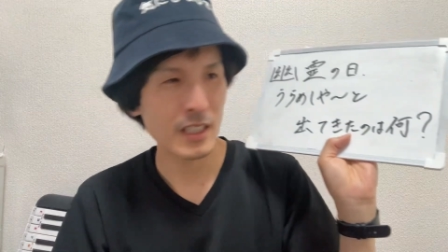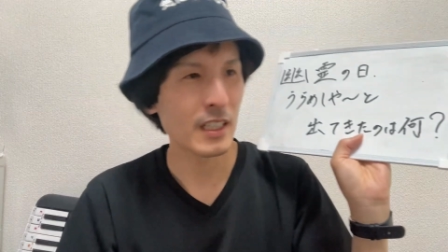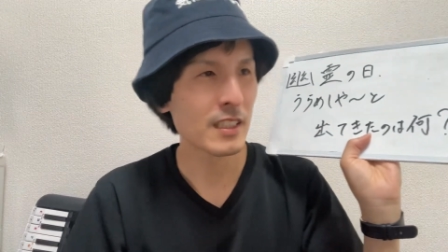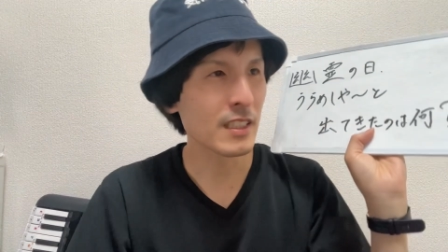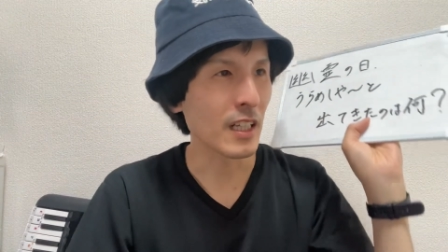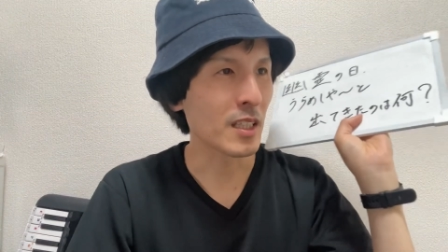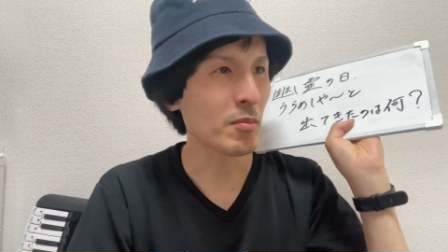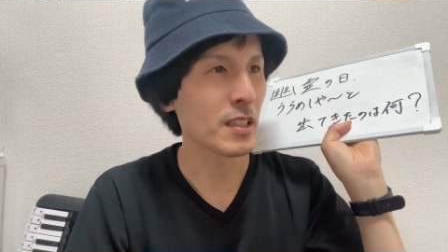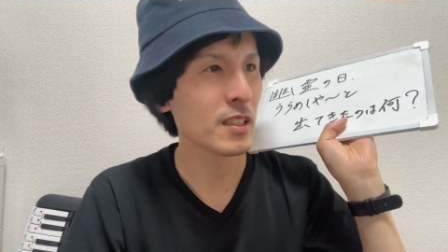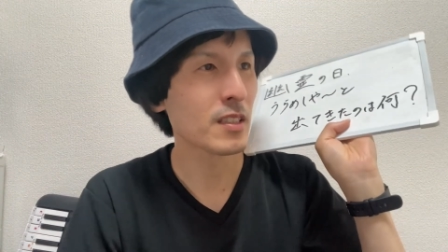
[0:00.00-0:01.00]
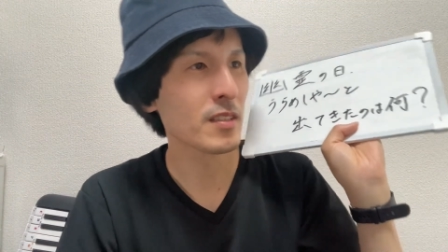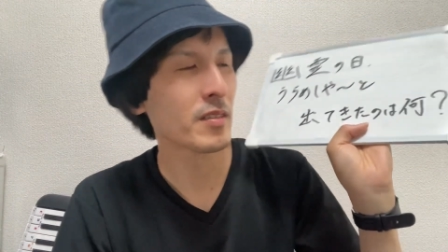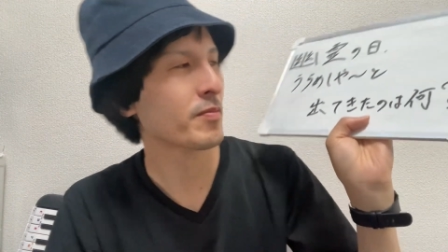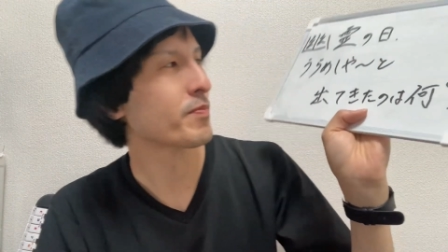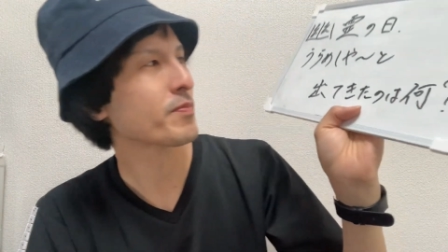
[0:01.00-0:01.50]
さあ行きます。
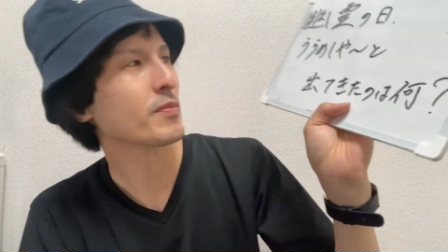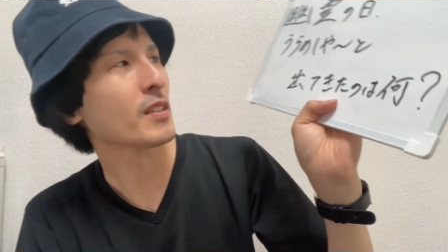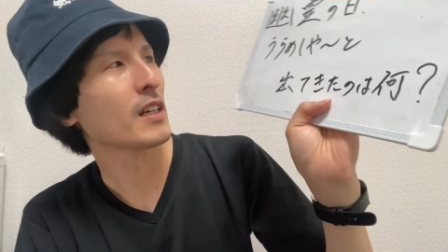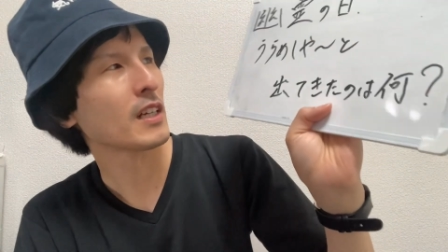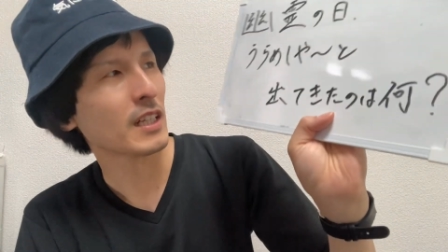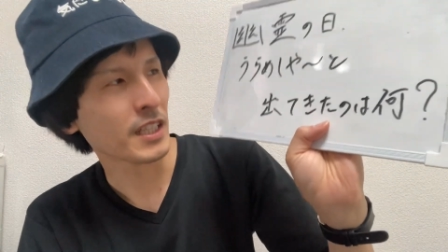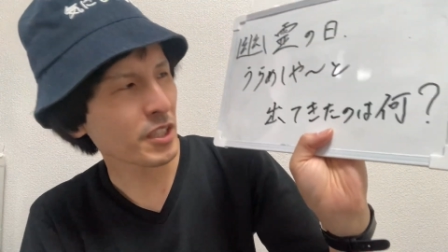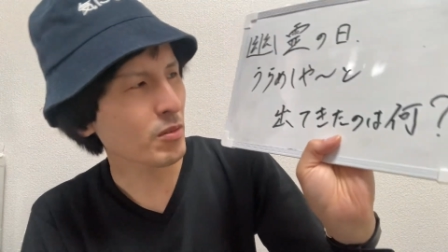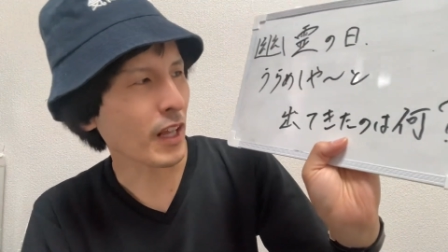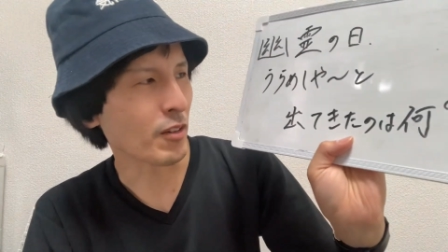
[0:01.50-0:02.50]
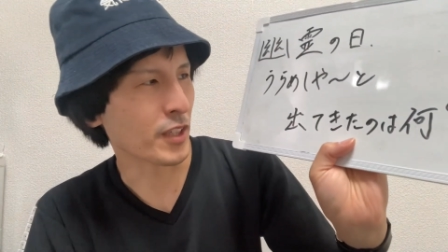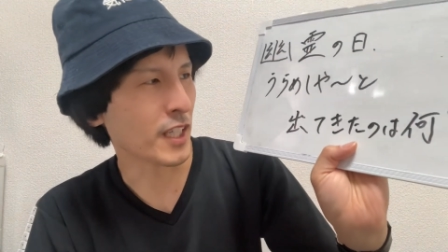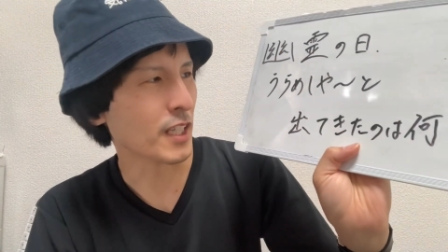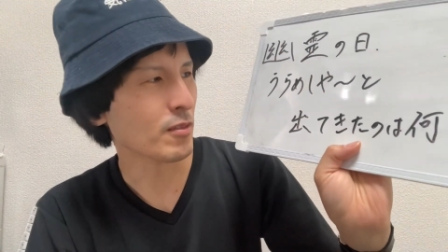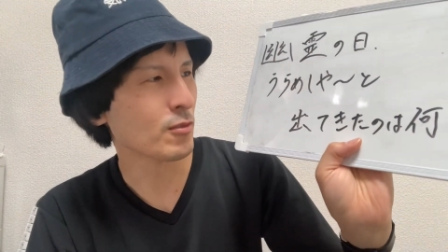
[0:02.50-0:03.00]
幽霊の日、
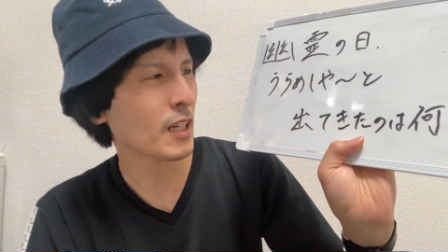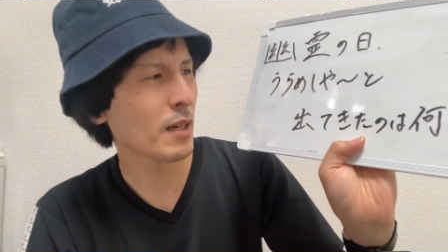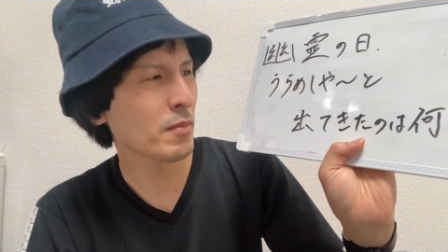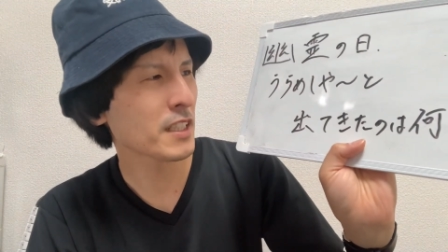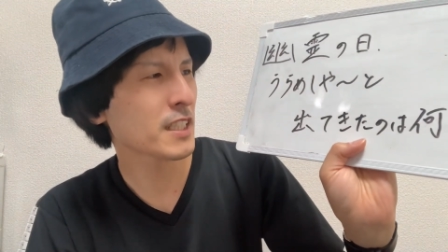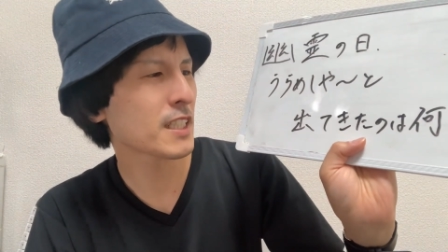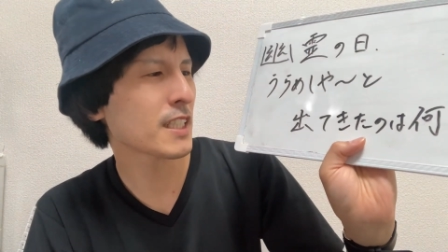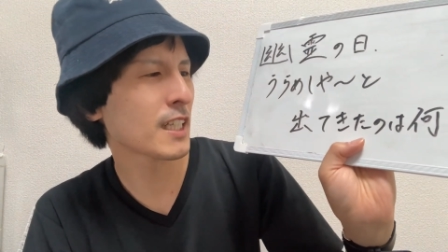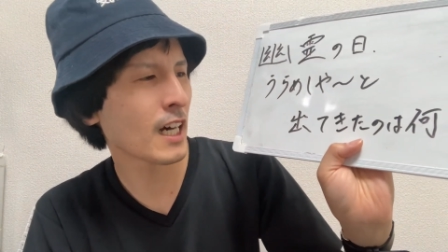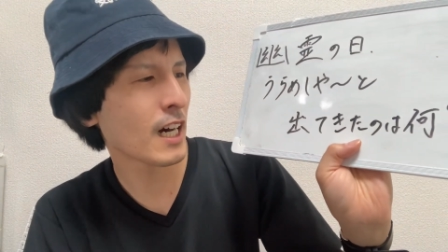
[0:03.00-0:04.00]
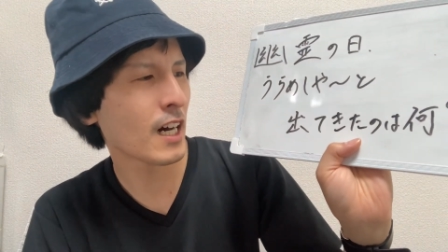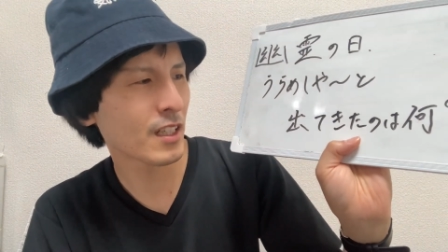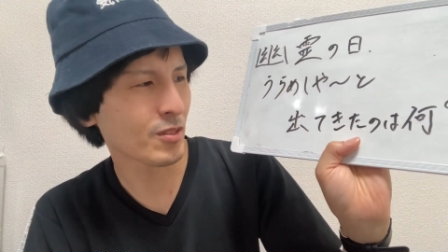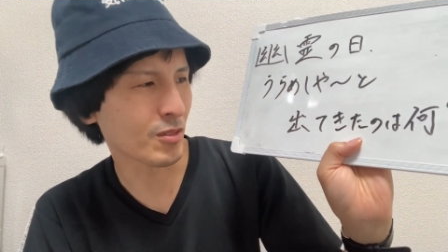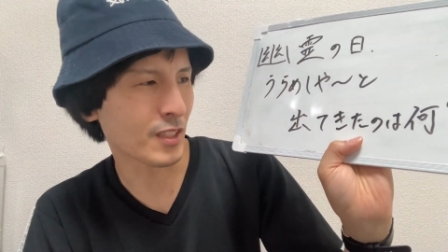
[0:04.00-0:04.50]
裏飯屋
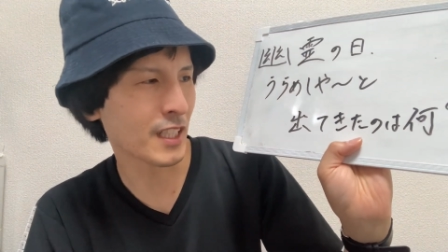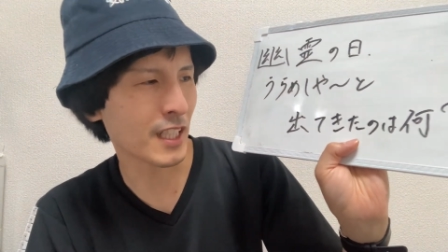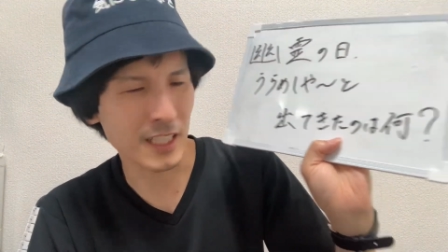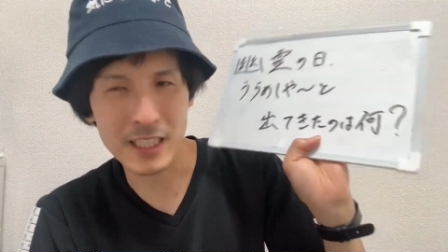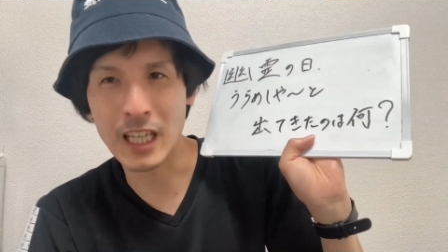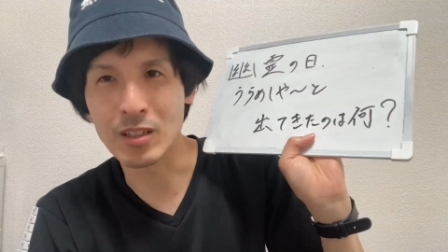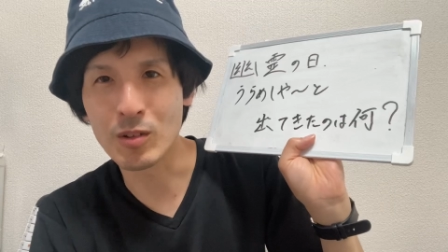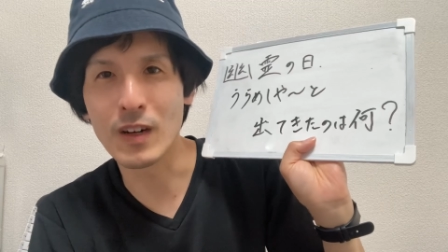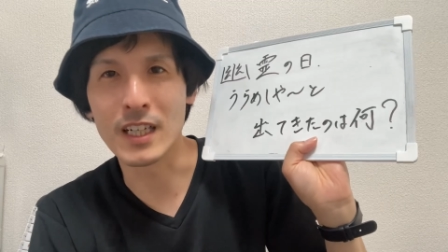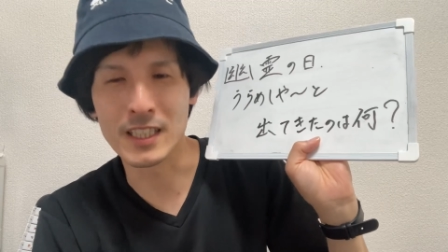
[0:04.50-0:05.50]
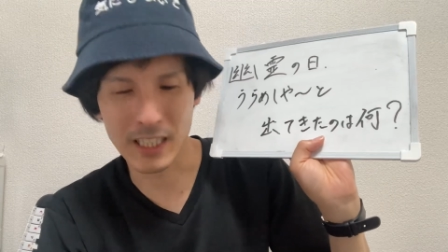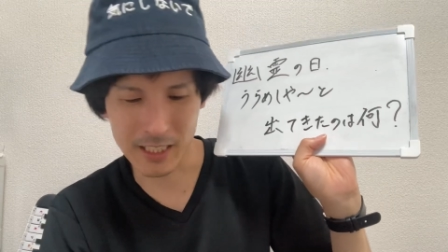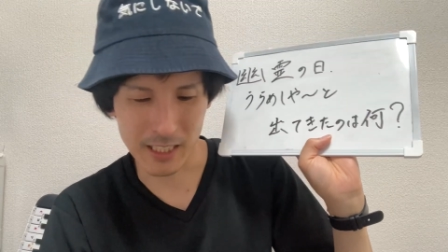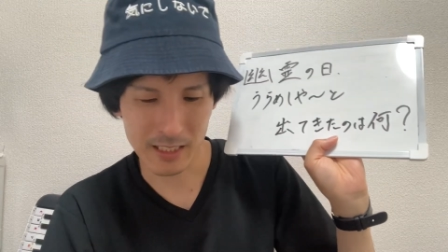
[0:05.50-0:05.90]
と出てきたのは何？